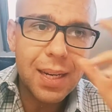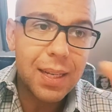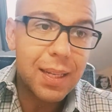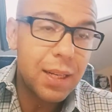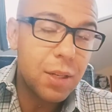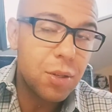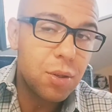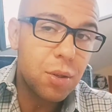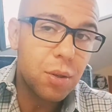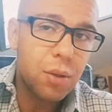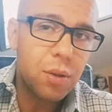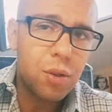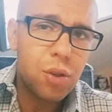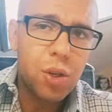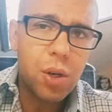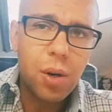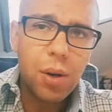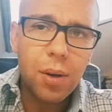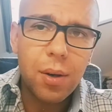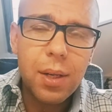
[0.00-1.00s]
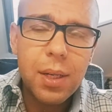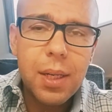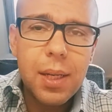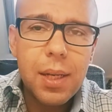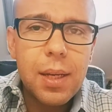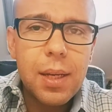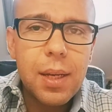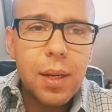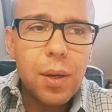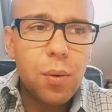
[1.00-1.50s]
Adesso non ce l'ho
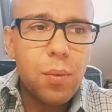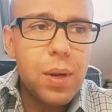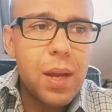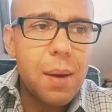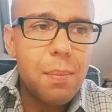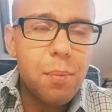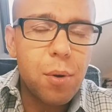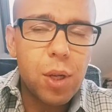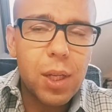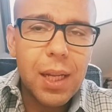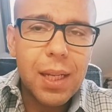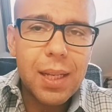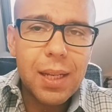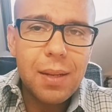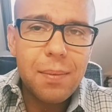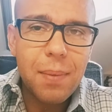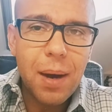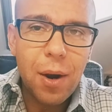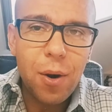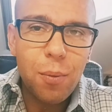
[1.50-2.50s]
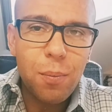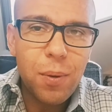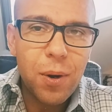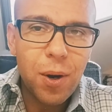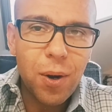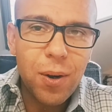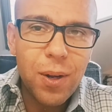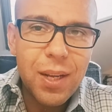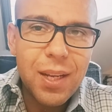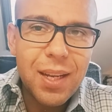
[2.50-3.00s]
qui a portata di mano,
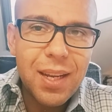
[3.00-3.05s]
però